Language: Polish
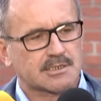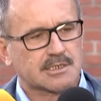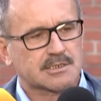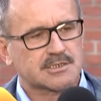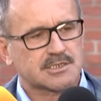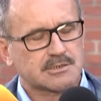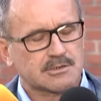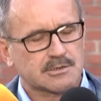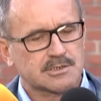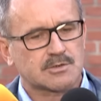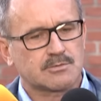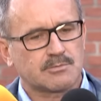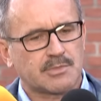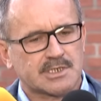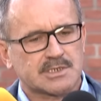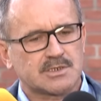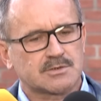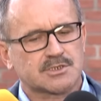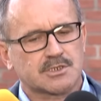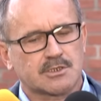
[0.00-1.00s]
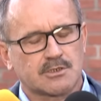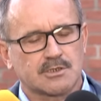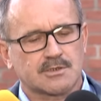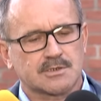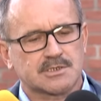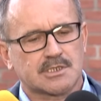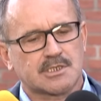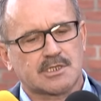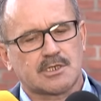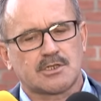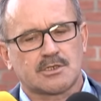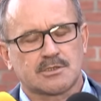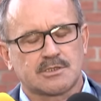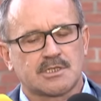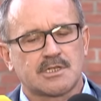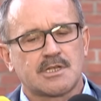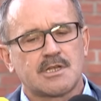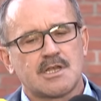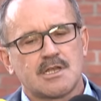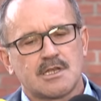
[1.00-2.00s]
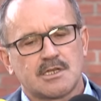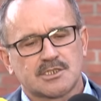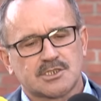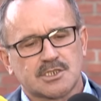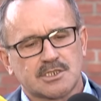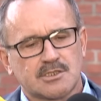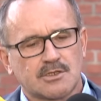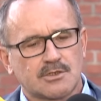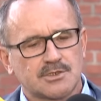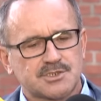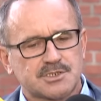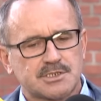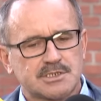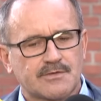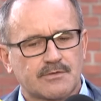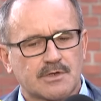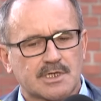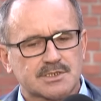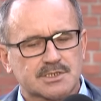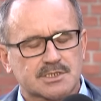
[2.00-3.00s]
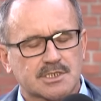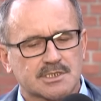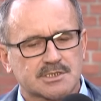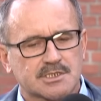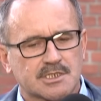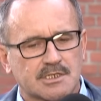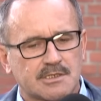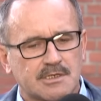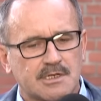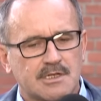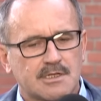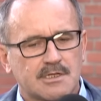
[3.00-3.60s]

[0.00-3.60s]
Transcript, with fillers: Także to są bardzo szeroko zakrojone czynności, zwłaszcza, że